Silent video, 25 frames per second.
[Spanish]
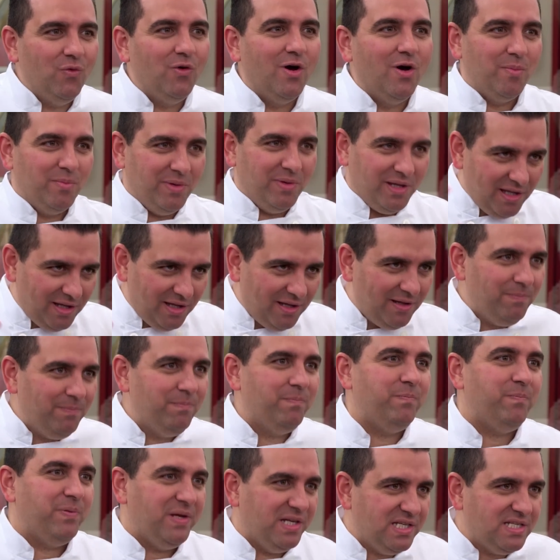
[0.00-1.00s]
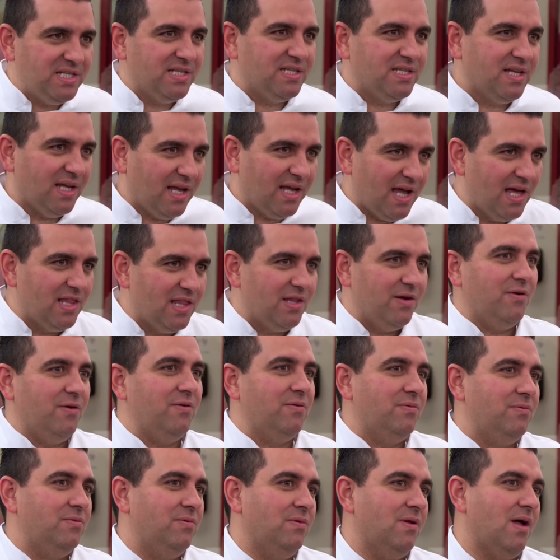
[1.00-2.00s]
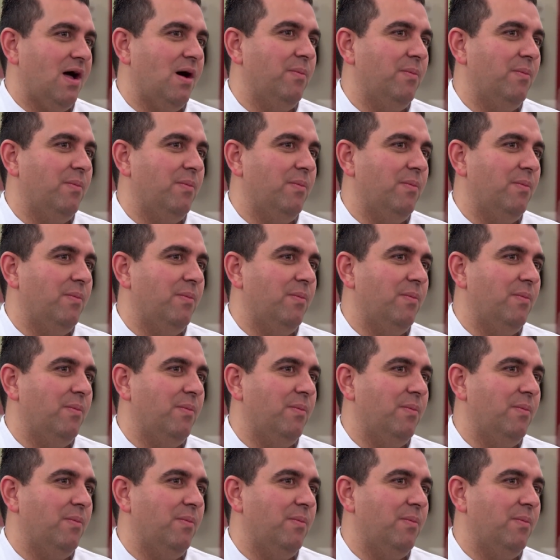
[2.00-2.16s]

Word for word: Pensaré en una idea y les haré un